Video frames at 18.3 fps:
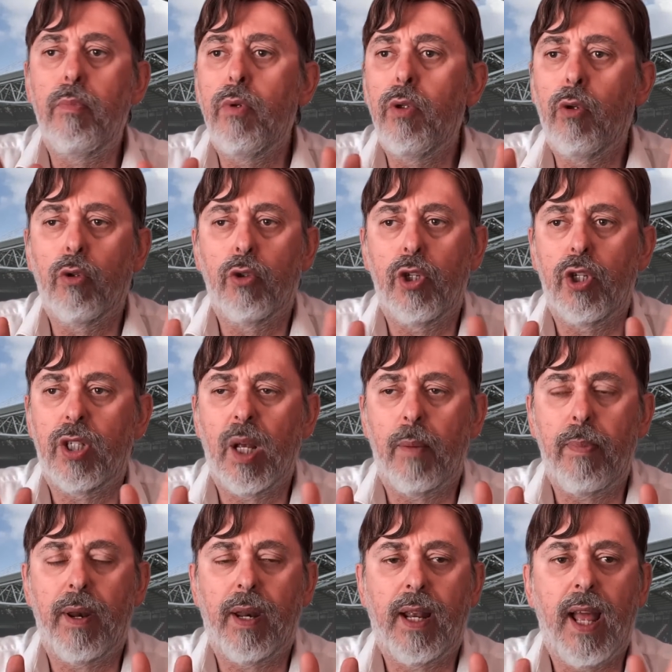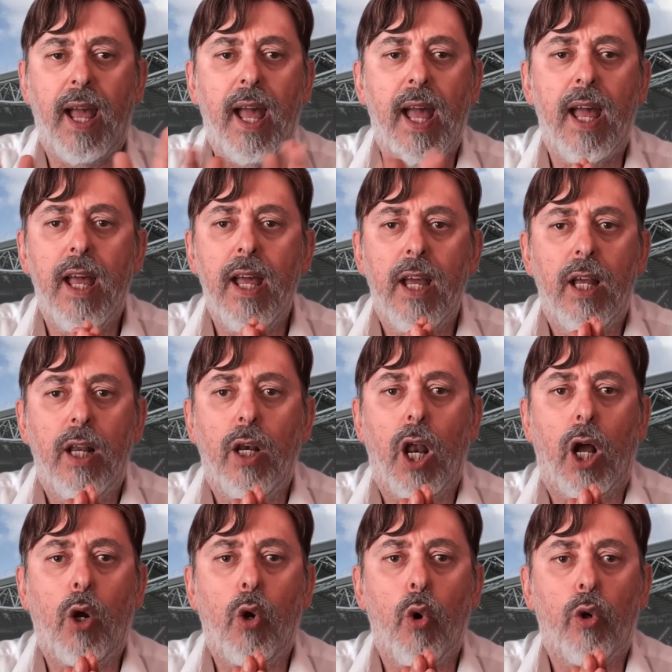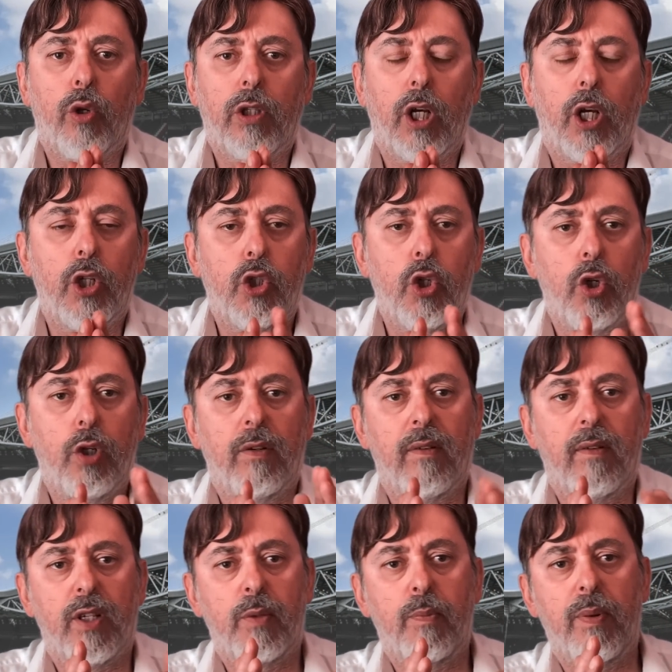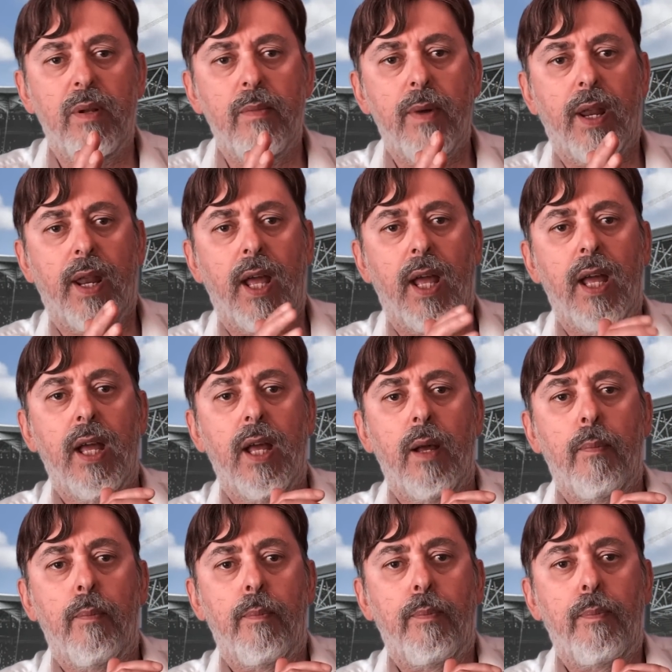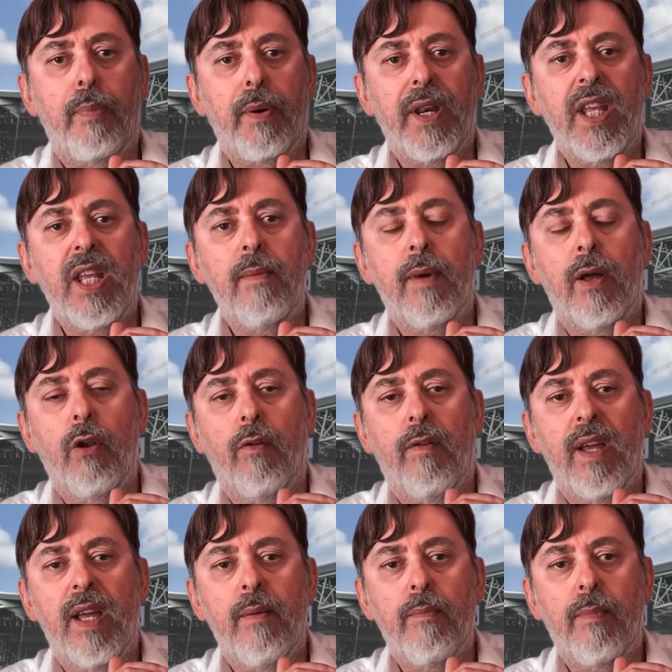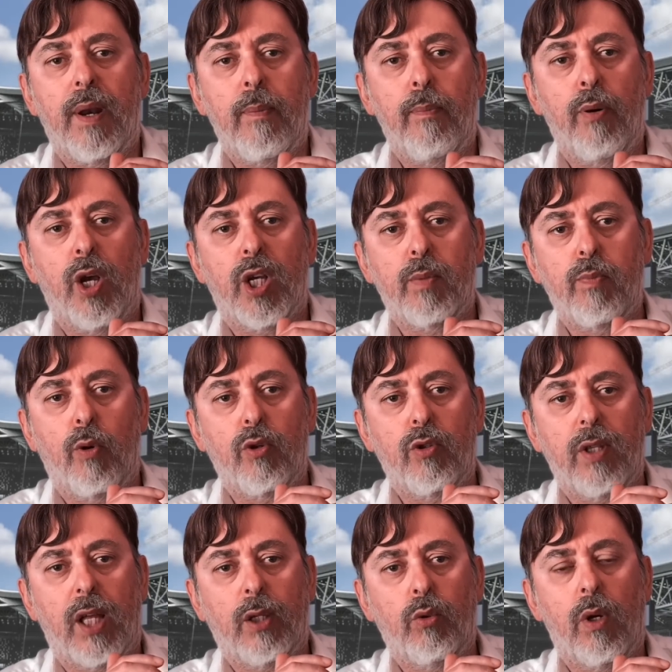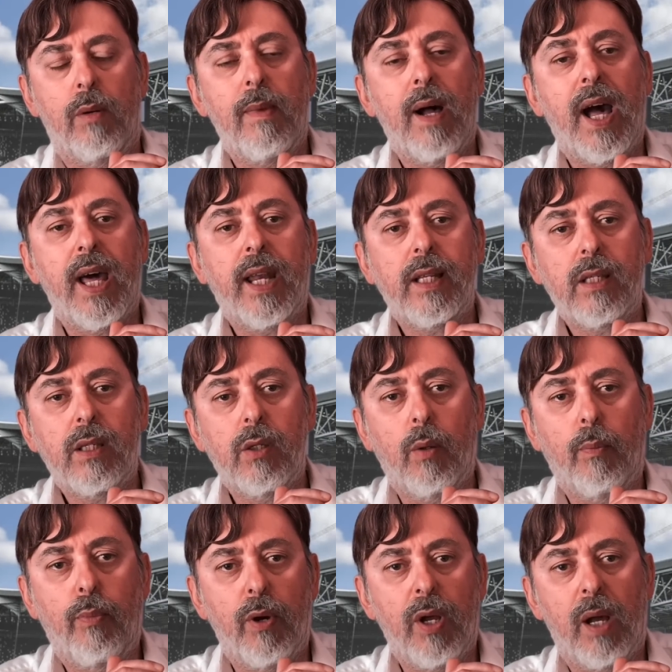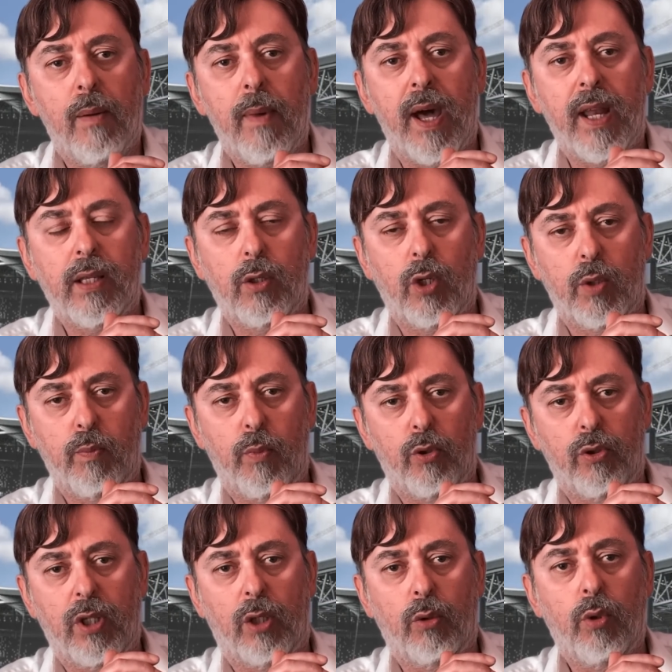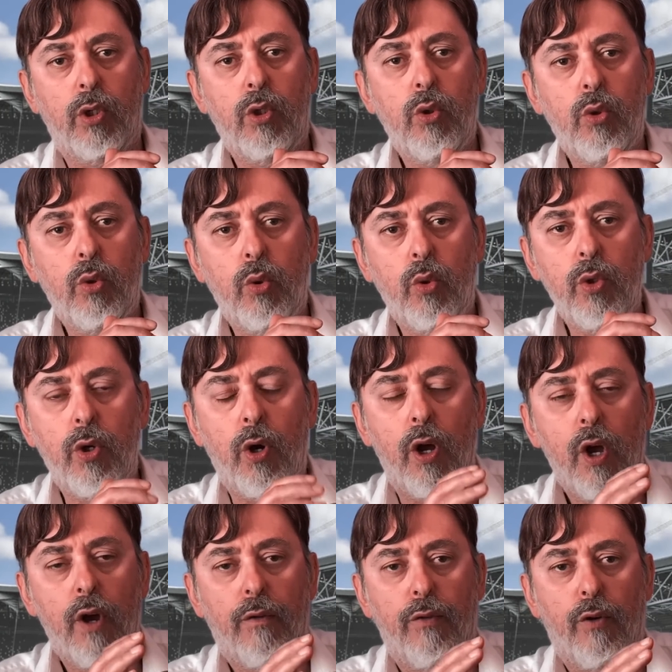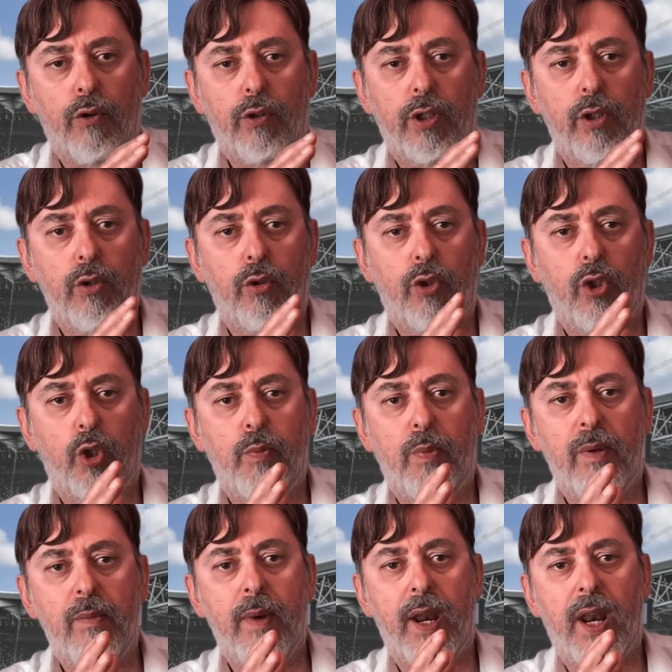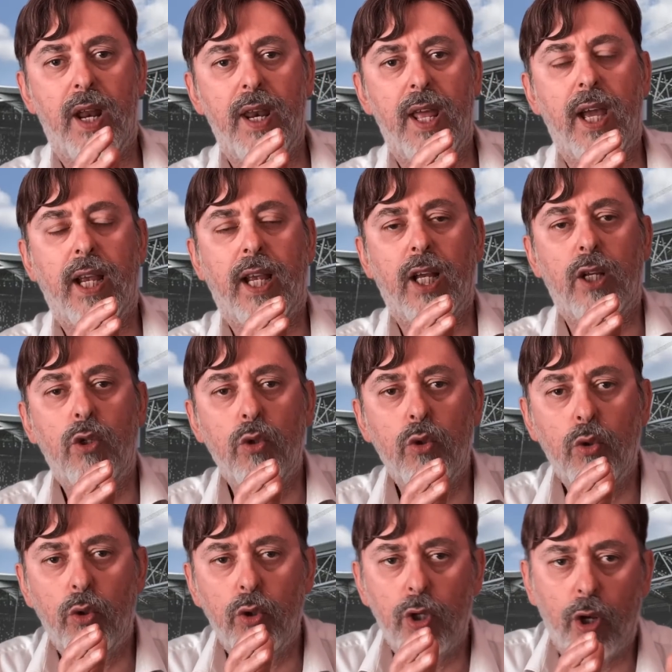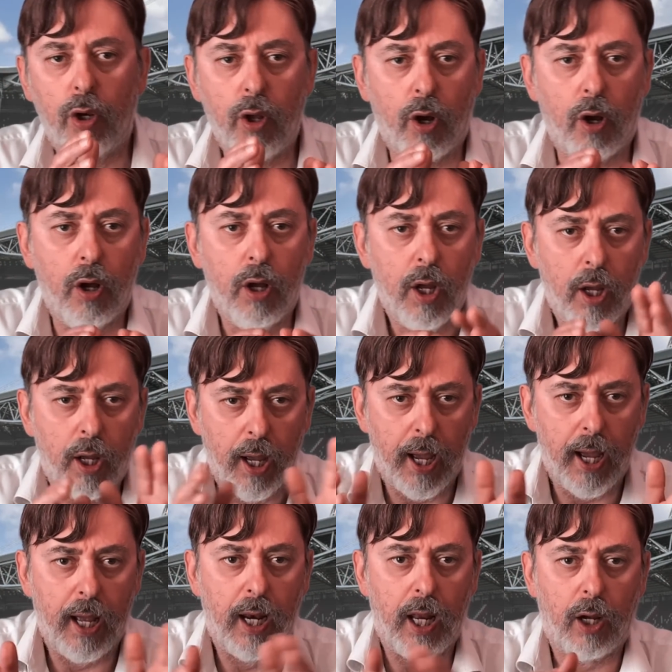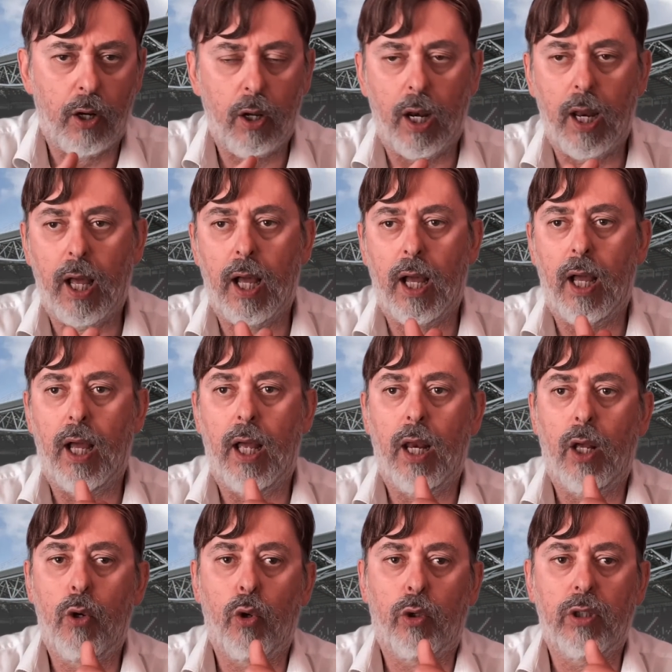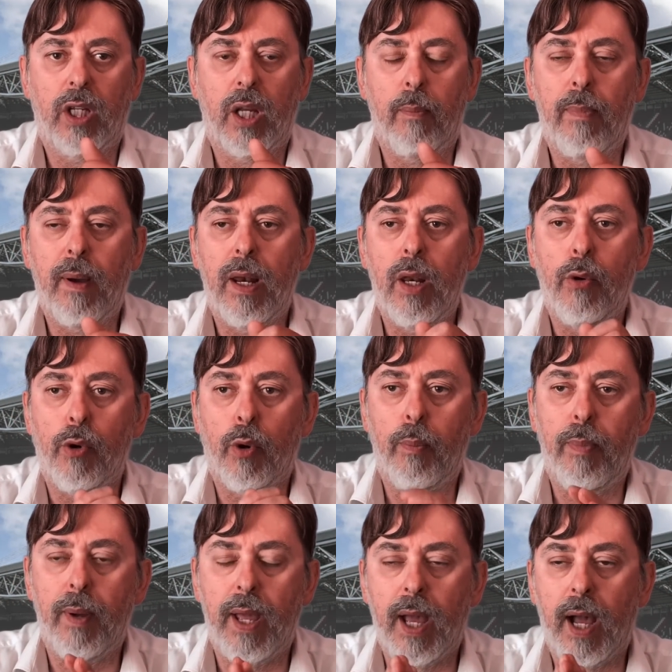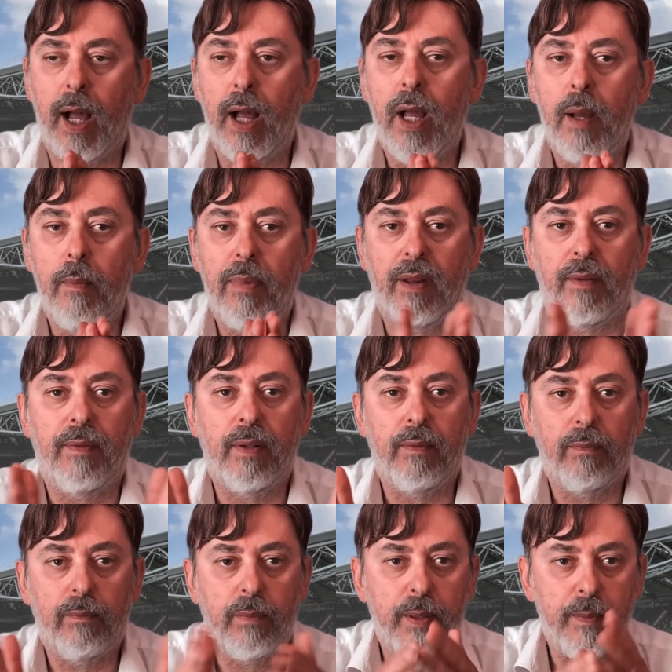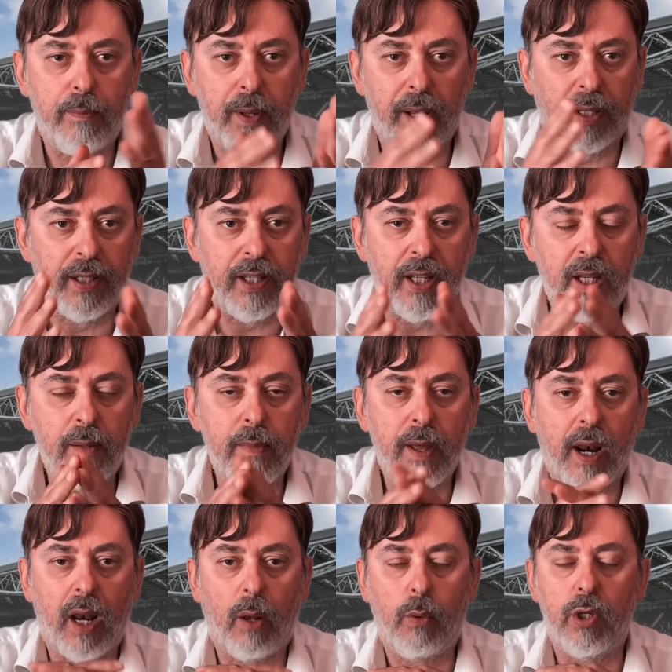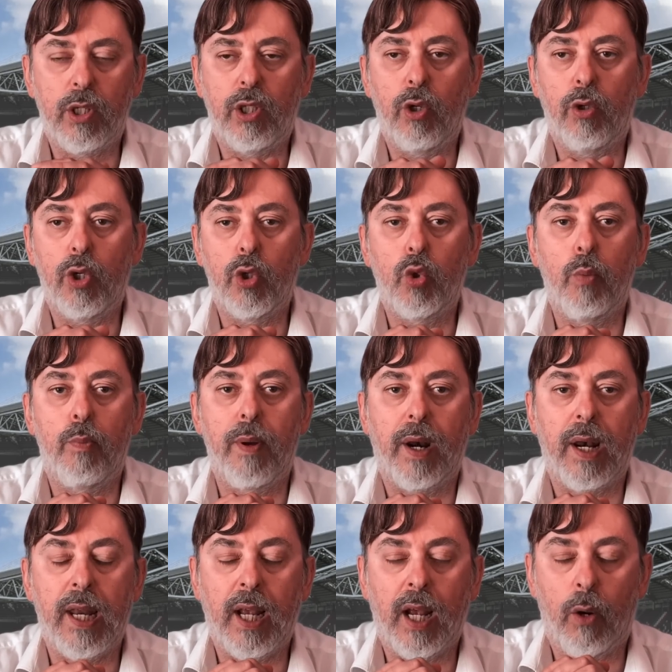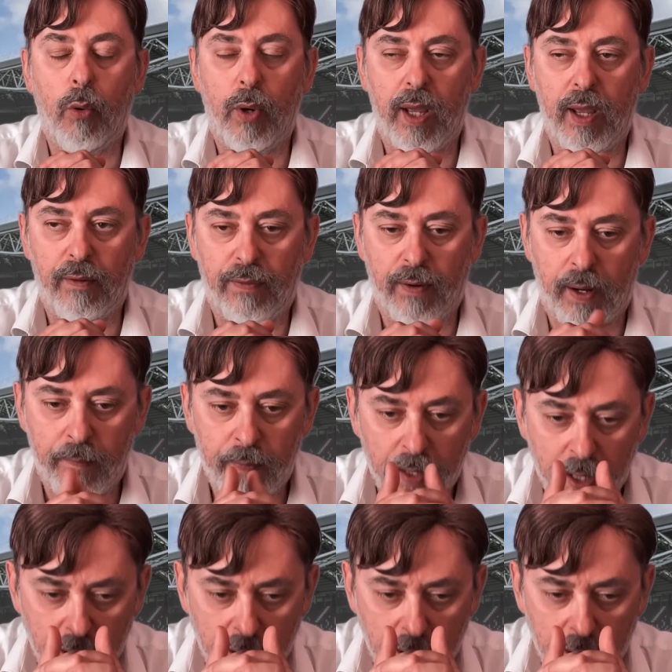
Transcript: non si sa perché la Corte che si doveva esprimere prima a novembre, poi ha spostato a marzo, poi a marzo ha spostato a giugno, forse non si esprimerà neanche a giugno, no? eh, la, la, la, Corte d'Appello europea per, per, dirimere la questione Superlega UEFA.